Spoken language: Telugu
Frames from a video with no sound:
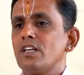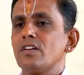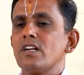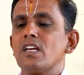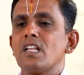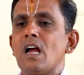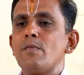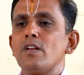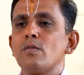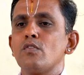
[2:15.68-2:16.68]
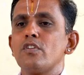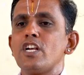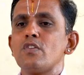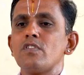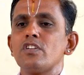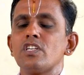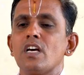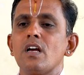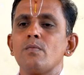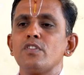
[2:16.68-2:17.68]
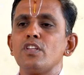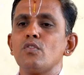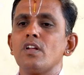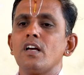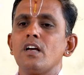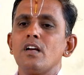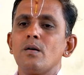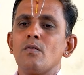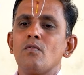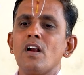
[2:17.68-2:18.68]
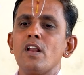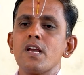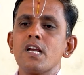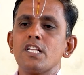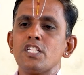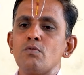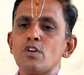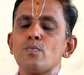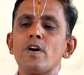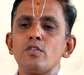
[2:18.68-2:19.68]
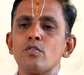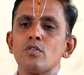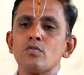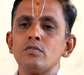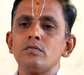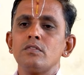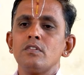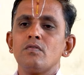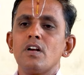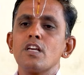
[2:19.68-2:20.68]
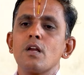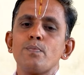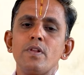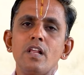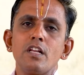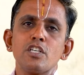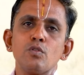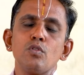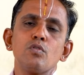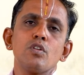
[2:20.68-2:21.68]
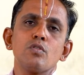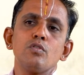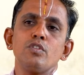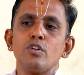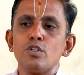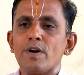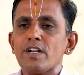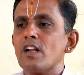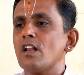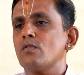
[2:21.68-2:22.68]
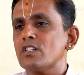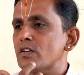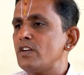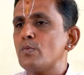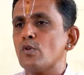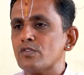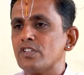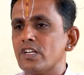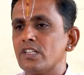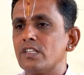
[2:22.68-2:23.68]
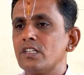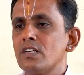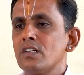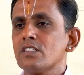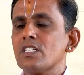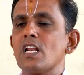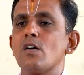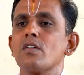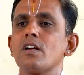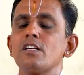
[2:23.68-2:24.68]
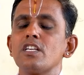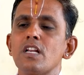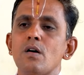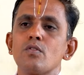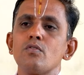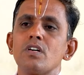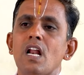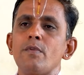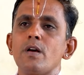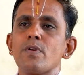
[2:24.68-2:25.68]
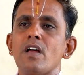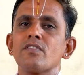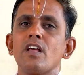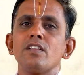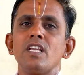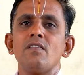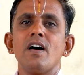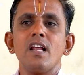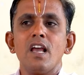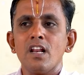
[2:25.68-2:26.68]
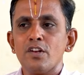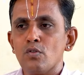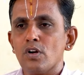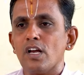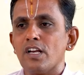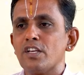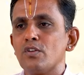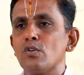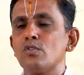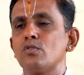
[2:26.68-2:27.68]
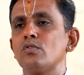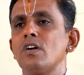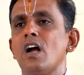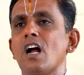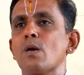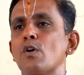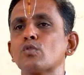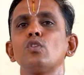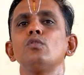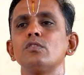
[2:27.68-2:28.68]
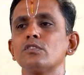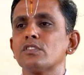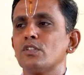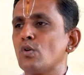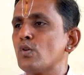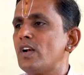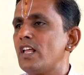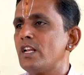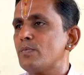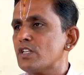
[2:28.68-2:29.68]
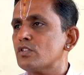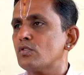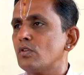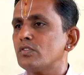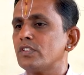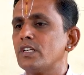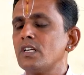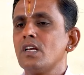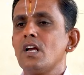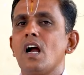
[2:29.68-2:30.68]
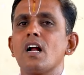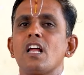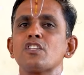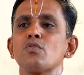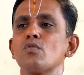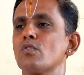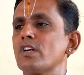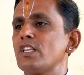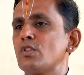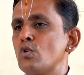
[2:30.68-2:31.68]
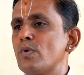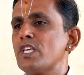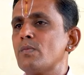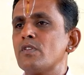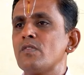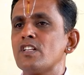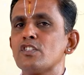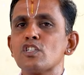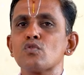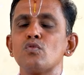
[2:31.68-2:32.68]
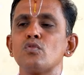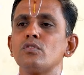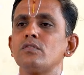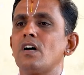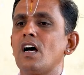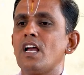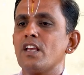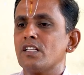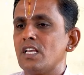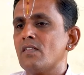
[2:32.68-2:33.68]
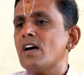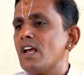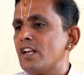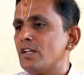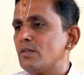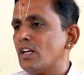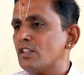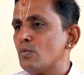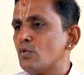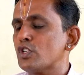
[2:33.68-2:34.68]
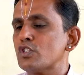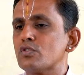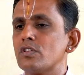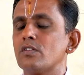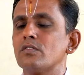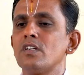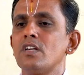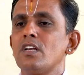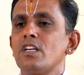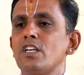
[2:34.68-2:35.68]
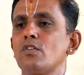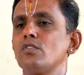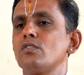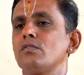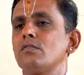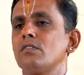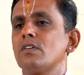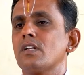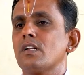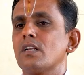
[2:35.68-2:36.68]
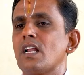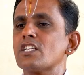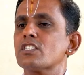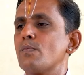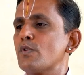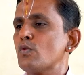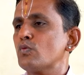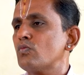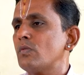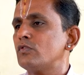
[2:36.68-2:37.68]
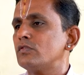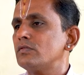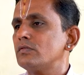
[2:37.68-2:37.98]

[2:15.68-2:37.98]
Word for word: ఎందుకంటే గ్రామీణంలో ఉండేటువంటి చాలా మంది కూడా వాళ్ళ యొక్క జీవనోపాధి కొరకు వాళ్ళ యొక్క పిల్లల చదువుల కొరకు ఈరోజు పట్టణాల వలస వెళ్ళిపోవడం జరిగింది చాలా ఒక్క చాలా వరకు గ్రామీణ ప్రాంతాల దేవాలయాలన్నీ కూడా ఈరోజు అక్కడ భక్తులు ఎవరు వెళ్ళలేని పరిస్థితిలో ఉంది అక్కడ అర్చకుడు ఒకడే దీప నివేదన చేసుకుంటూ ఆ యొక్క దేవాలయాన్ని అతను పోషిస్తున్నాడు ఈరోజు రాష్ట్ర ప్రభుత్వము